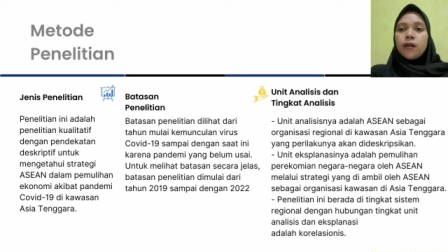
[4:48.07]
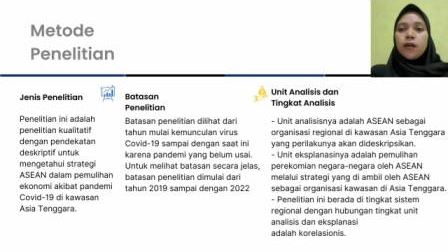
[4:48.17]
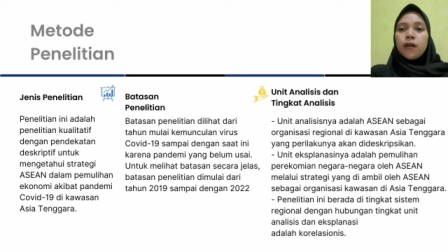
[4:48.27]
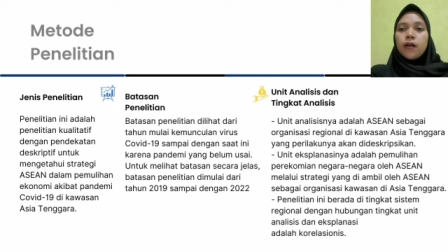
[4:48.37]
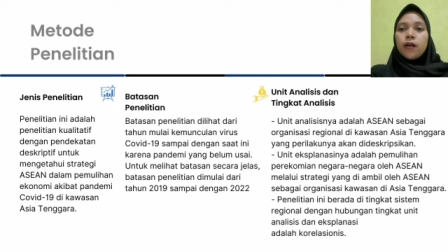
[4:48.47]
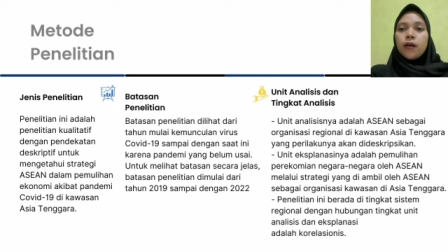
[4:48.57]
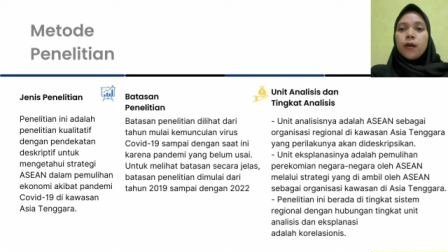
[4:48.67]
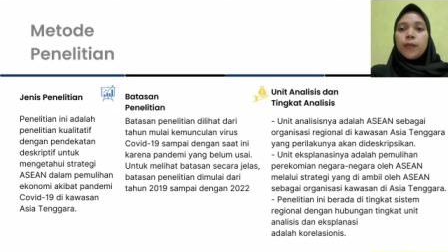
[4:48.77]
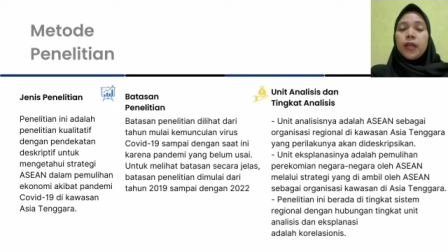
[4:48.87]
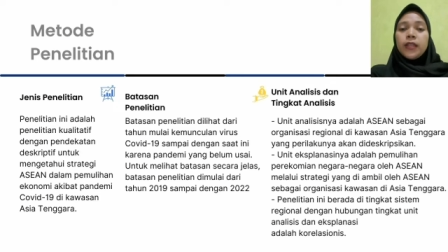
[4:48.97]
Eh,
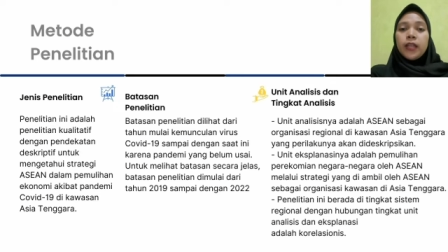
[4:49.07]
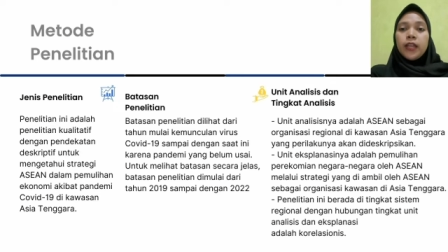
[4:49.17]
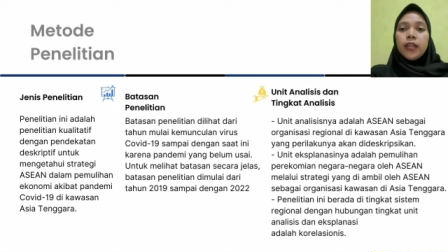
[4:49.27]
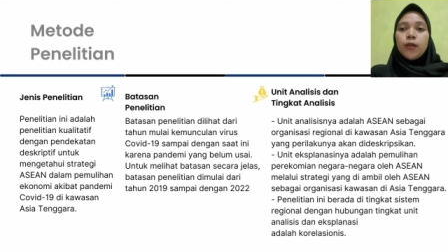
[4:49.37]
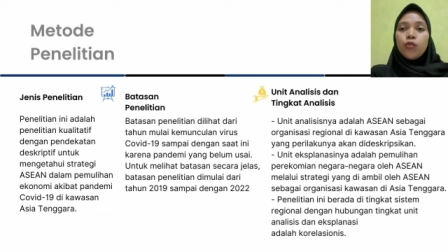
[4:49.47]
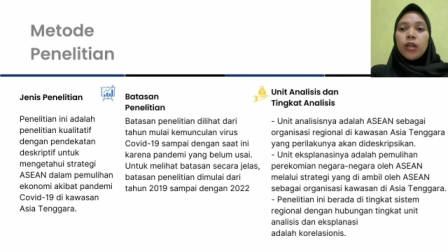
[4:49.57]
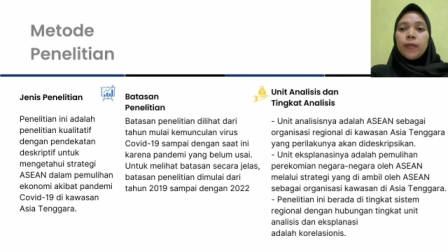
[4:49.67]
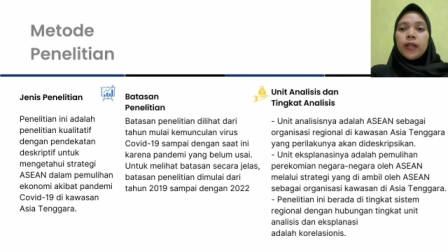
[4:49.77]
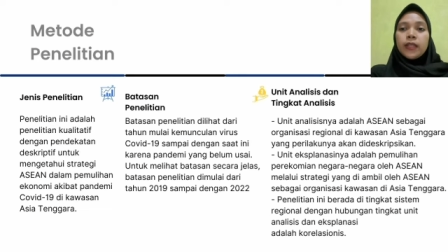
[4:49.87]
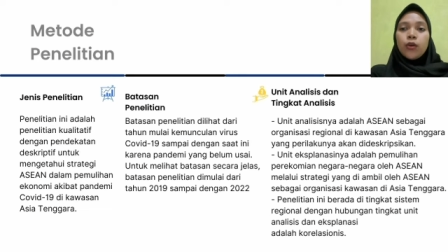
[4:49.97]
penelitian ini dimulai
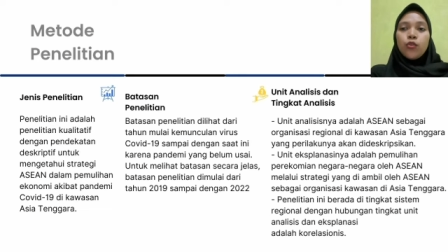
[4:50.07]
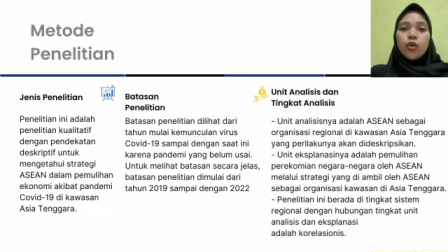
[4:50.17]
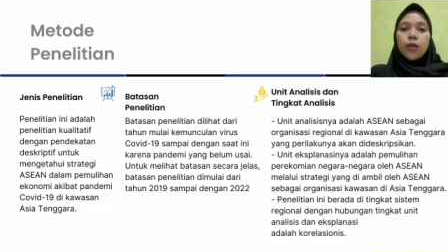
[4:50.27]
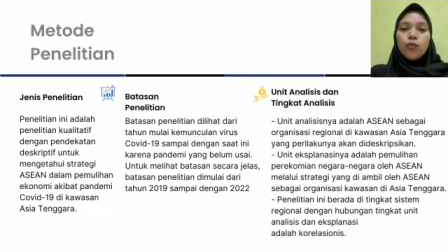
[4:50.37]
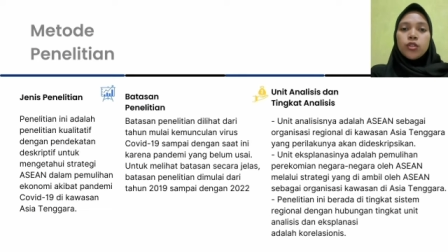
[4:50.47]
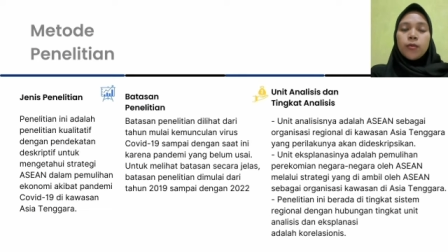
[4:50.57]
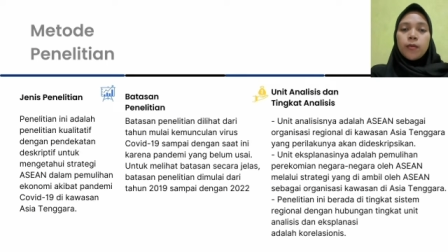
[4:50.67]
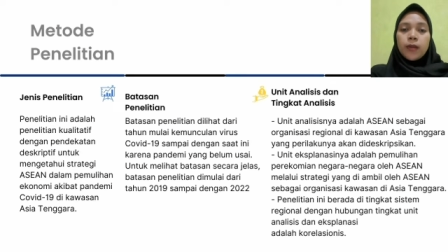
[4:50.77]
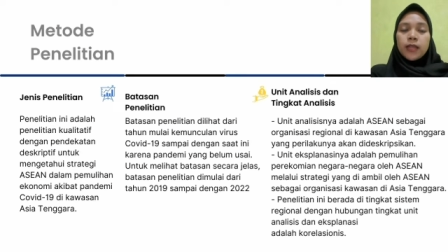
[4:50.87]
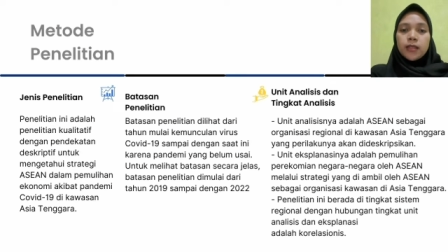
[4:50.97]
pada tahun 2019
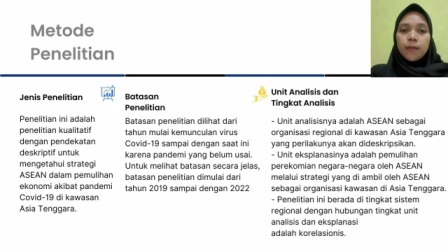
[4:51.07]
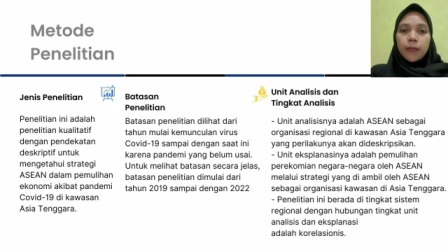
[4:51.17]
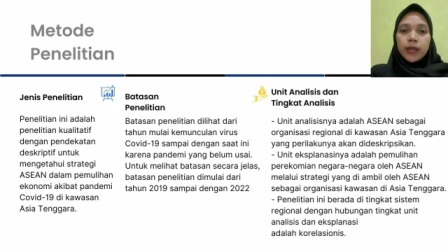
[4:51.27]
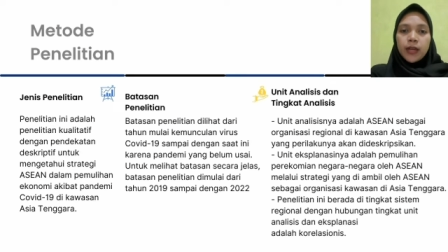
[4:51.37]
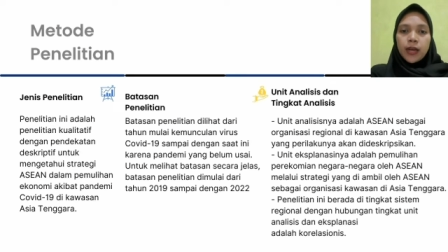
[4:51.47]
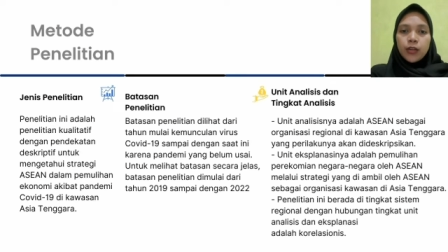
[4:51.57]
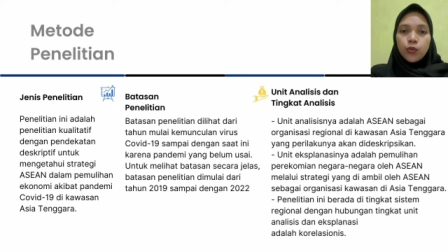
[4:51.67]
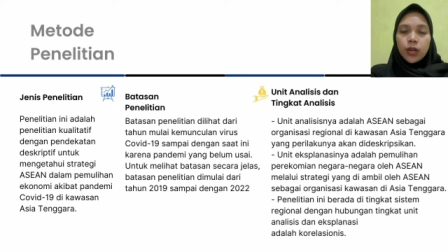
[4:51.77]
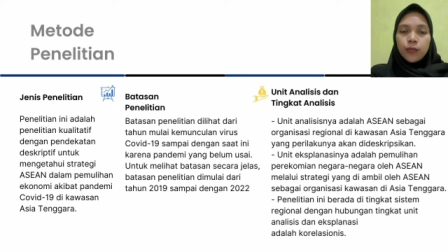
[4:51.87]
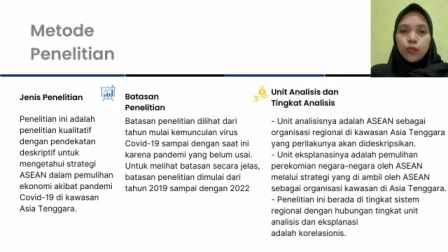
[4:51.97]
sampai dengan
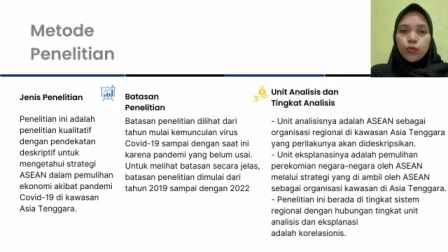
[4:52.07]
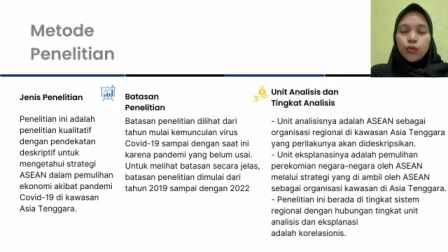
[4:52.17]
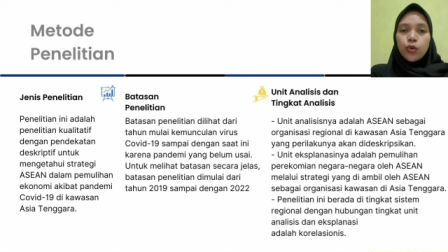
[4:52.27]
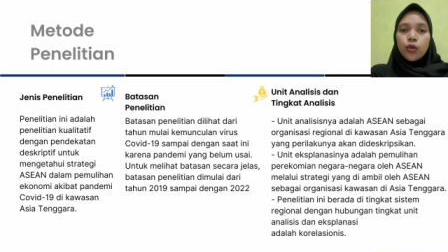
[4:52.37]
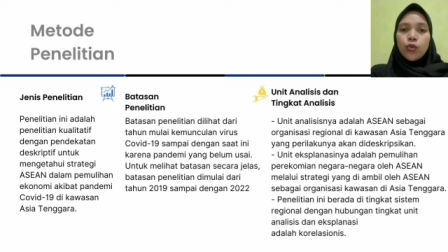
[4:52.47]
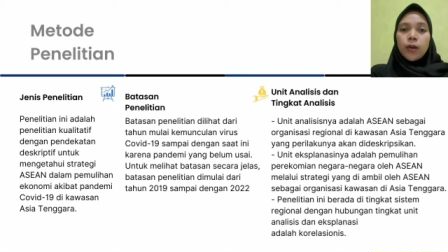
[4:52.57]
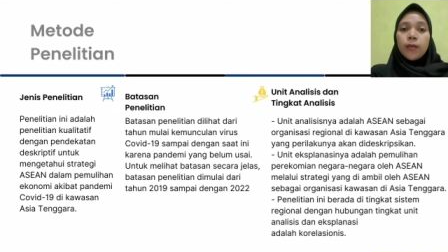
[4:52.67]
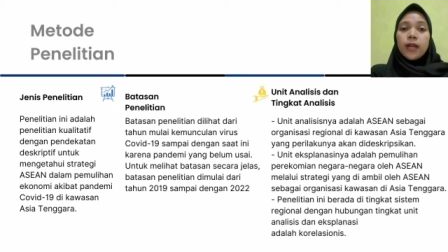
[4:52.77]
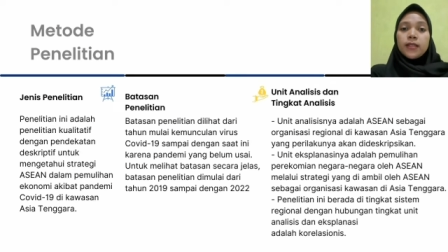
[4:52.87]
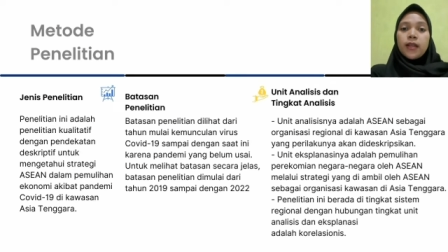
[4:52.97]
2022
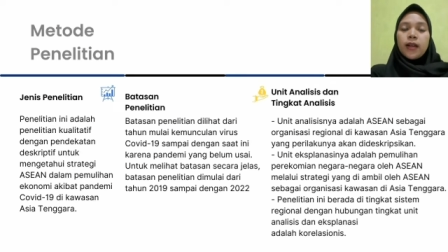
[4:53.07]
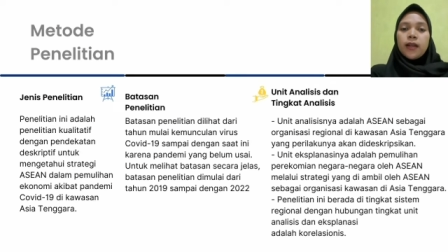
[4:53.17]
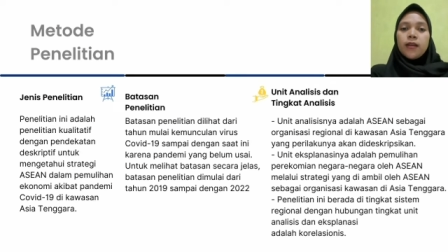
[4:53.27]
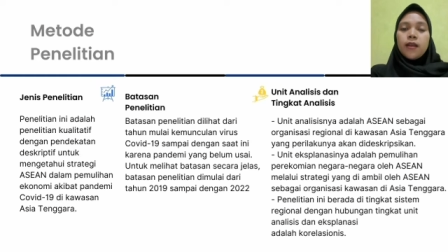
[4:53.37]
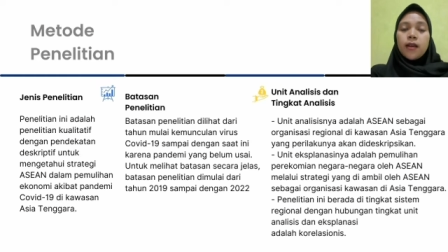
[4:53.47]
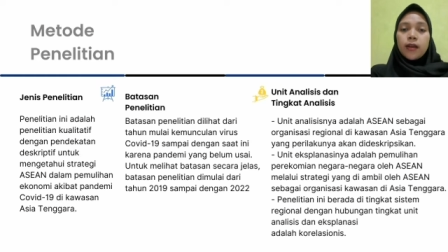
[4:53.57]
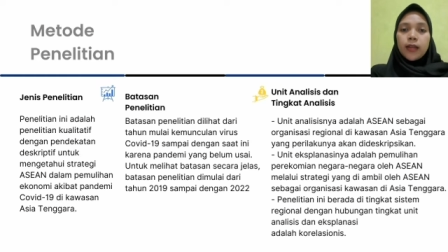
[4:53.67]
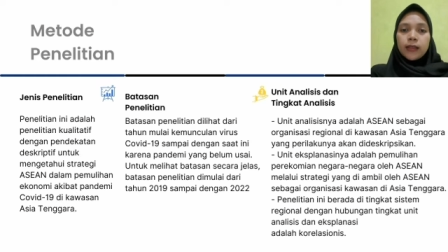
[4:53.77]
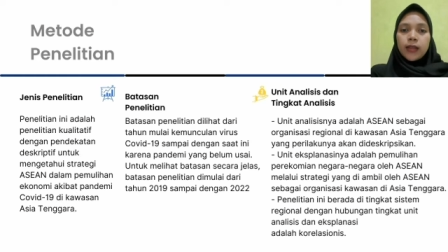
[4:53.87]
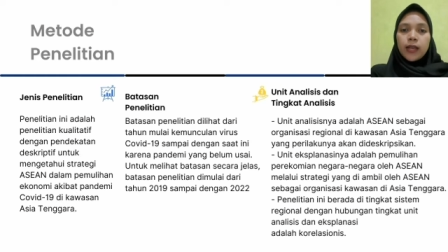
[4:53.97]
berdasarkan
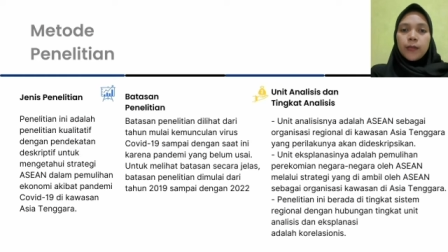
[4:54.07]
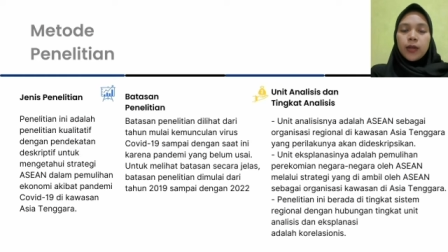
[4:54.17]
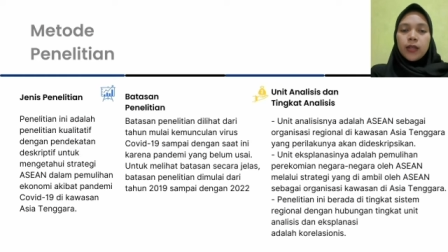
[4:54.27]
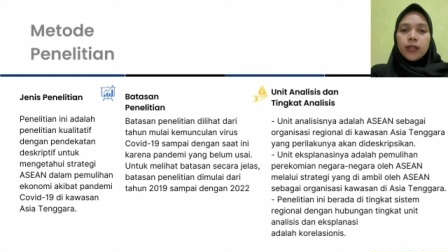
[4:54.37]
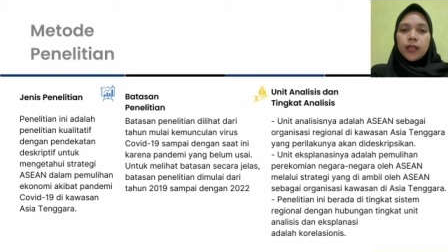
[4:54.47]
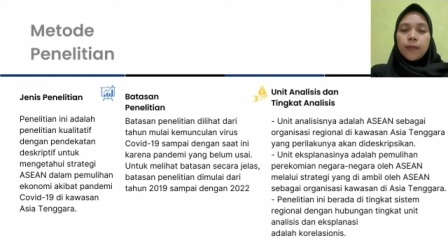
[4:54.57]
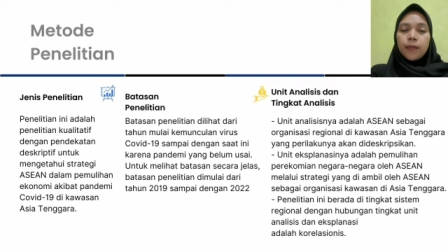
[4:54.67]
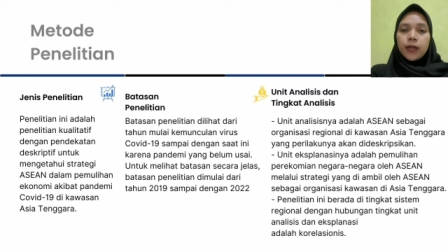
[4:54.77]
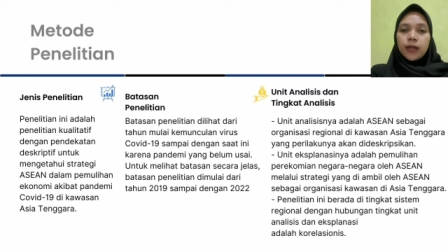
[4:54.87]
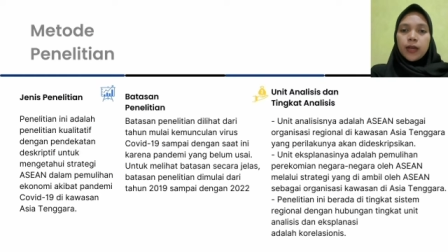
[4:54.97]
data yang peneliti
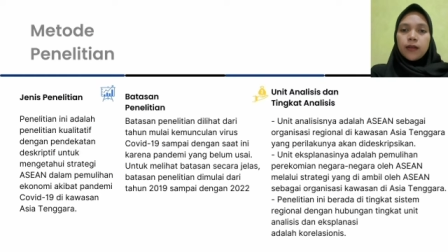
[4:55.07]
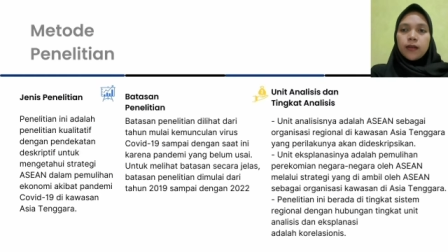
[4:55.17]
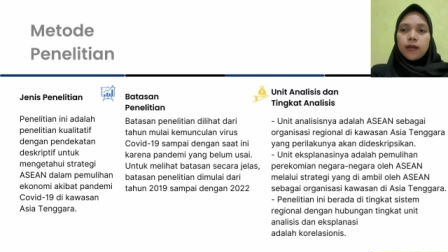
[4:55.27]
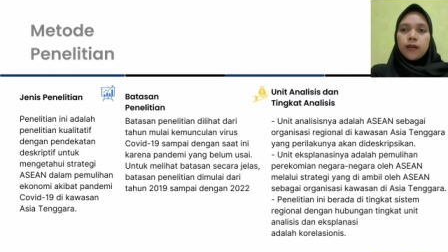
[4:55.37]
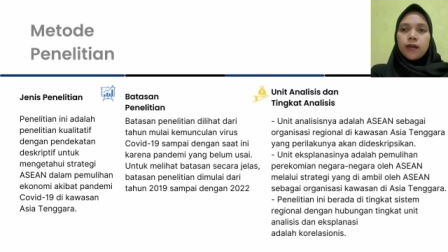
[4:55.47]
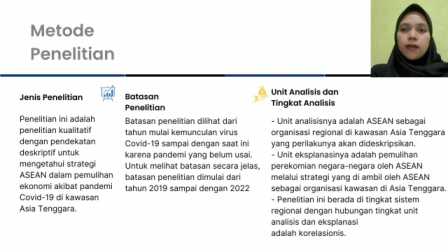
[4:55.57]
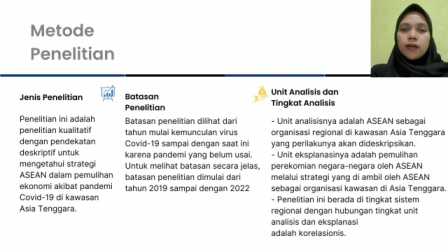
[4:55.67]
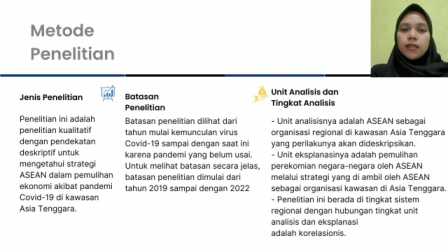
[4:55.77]
dapatkan eh,